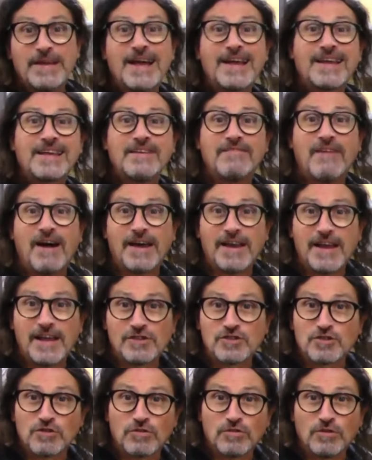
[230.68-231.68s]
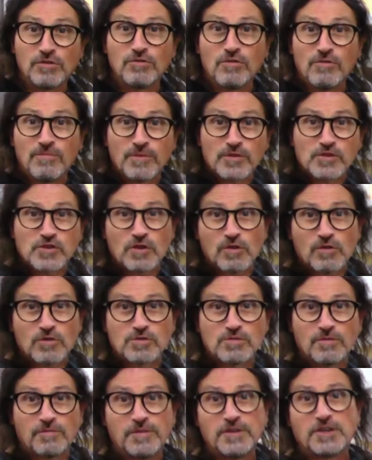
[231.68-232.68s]
per arrivare al giorno dopo sono
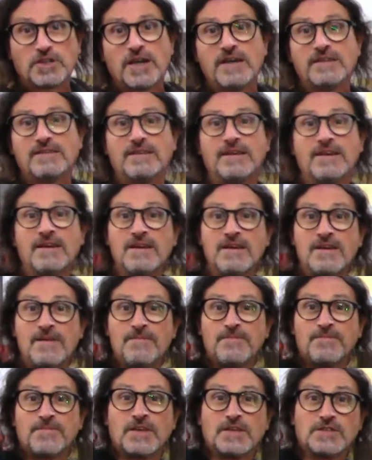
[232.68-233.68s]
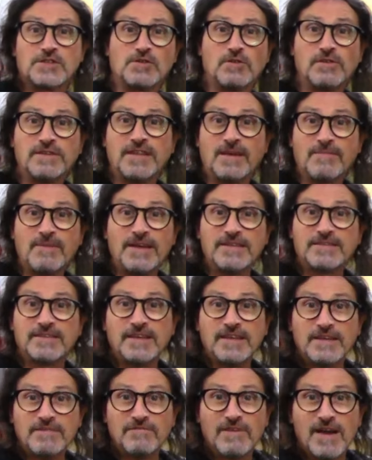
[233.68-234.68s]
sufficienti Solitamente
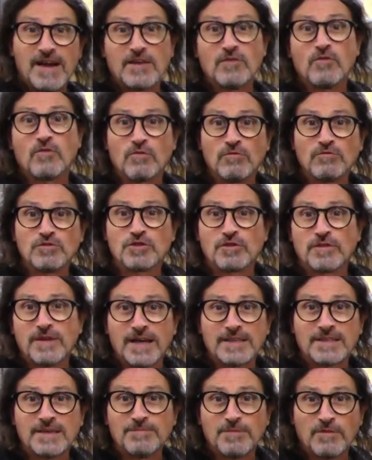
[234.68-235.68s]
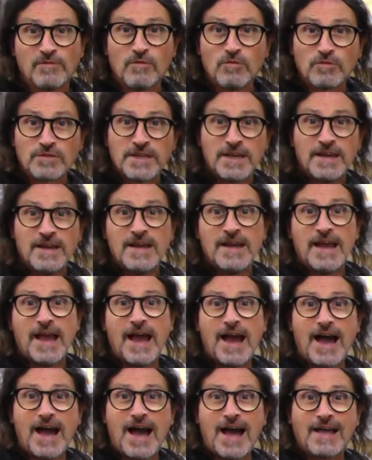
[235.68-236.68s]
in inverno con giornate piovose
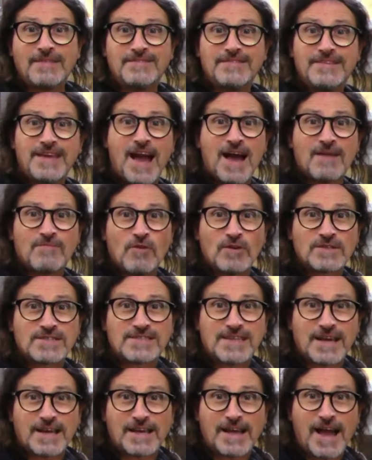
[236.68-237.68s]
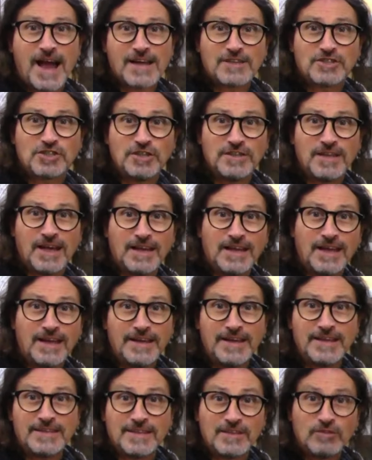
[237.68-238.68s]
andiamo a staccarci dalla
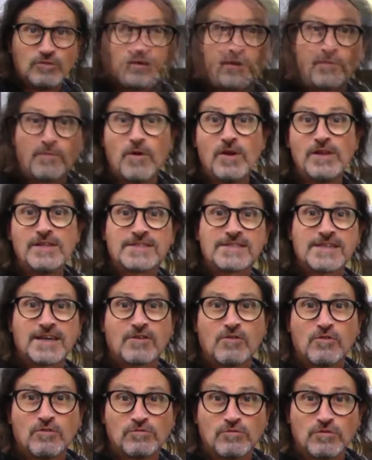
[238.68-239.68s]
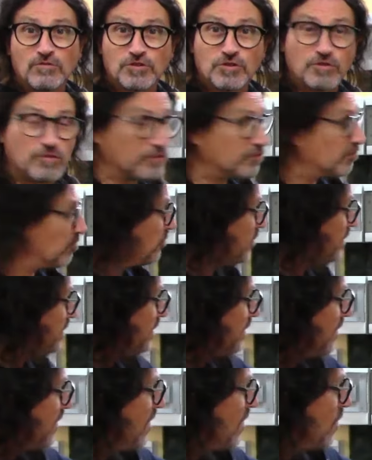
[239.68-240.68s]
rete dopo il secondo giorno,
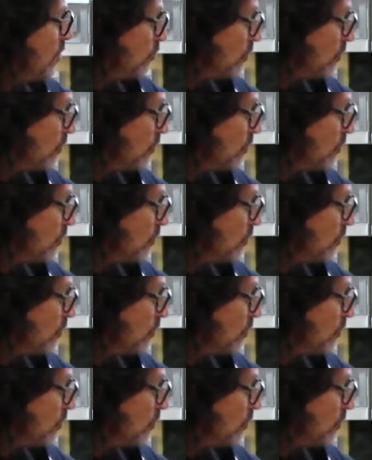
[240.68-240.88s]
quindi